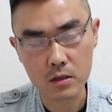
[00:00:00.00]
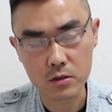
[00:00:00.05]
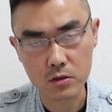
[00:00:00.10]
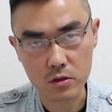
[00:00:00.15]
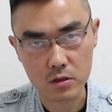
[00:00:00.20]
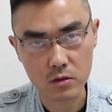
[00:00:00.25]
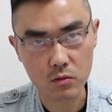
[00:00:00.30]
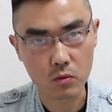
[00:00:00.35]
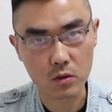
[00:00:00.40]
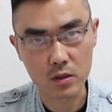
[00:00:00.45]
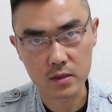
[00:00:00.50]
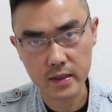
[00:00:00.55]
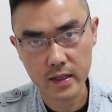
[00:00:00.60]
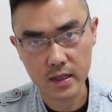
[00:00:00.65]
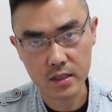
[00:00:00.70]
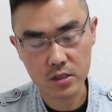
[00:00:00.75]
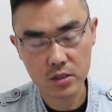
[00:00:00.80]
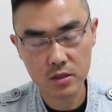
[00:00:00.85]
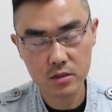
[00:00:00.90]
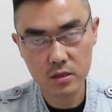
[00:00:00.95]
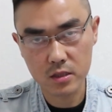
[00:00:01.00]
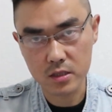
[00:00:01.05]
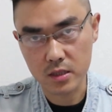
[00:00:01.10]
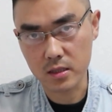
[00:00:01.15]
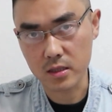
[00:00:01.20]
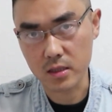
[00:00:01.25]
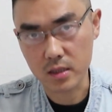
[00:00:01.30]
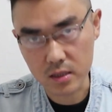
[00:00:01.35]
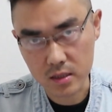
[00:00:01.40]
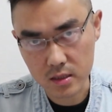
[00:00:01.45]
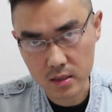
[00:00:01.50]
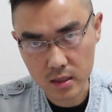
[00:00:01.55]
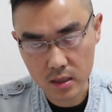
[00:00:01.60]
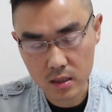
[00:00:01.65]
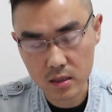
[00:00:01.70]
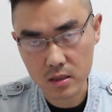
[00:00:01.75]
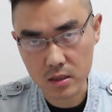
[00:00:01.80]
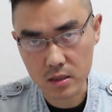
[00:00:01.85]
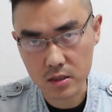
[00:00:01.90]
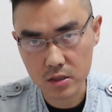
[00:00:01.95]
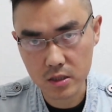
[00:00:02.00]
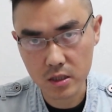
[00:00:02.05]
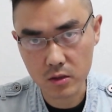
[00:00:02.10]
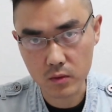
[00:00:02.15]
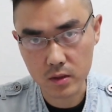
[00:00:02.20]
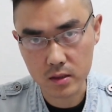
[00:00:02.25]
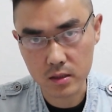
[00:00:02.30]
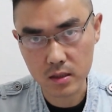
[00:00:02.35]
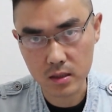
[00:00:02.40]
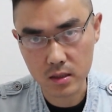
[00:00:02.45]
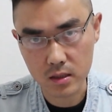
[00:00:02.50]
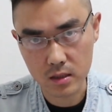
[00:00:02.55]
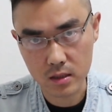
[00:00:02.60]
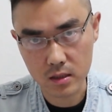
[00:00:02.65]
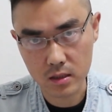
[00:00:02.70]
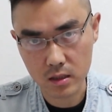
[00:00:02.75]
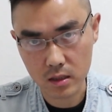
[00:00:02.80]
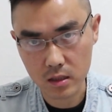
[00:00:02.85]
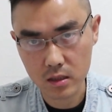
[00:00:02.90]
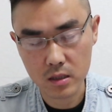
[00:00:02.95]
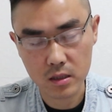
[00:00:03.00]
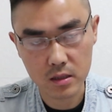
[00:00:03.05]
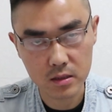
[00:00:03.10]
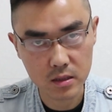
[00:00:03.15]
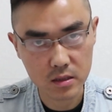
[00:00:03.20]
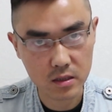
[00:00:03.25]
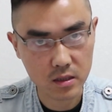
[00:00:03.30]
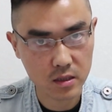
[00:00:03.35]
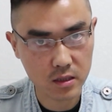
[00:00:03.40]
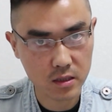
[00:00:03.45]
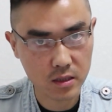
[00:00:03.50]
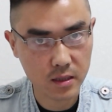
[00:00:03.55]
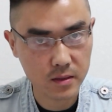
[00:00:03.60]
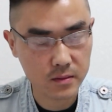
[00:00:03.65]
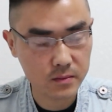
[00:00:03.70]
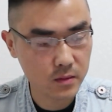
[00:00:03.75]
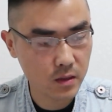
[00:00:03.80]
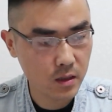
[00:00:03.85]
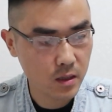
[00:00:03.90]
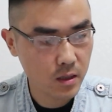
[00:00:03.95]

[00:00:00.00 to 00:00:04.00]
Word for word: 就是我在汽车节的一些个人见闻，呃，个人的体验，